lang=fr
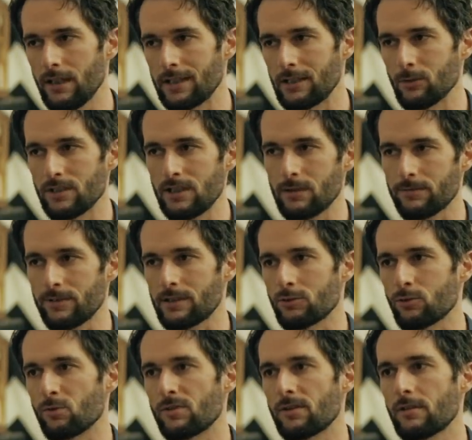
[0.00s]
et qui nous dit en fait
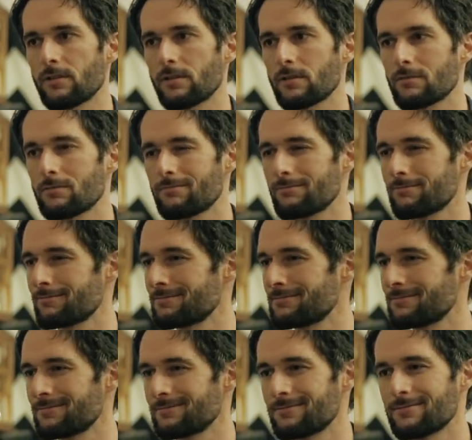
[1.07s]
en substance
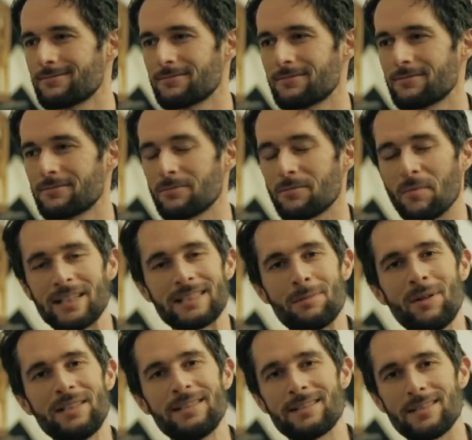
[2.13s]
bah, que
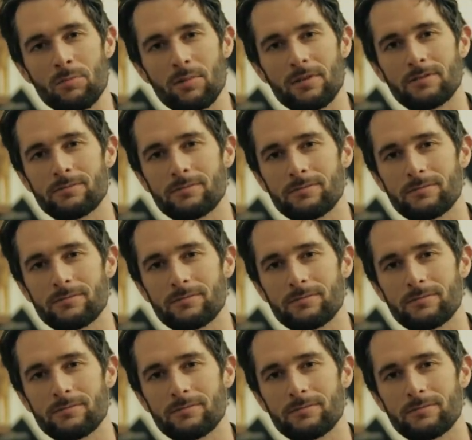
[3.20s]
c'est pas si simple.